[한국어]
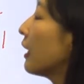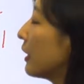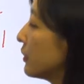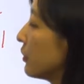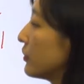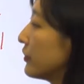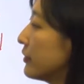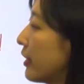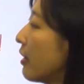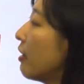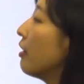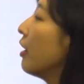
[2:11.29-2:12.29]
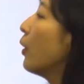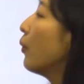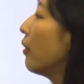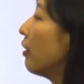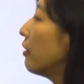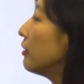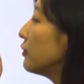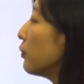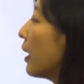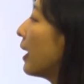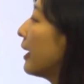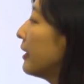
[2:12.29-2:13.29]
갖는 것인데요.
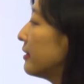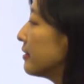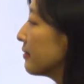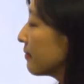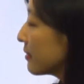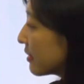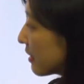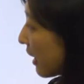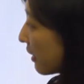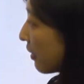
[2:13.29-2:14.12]
Worldwide set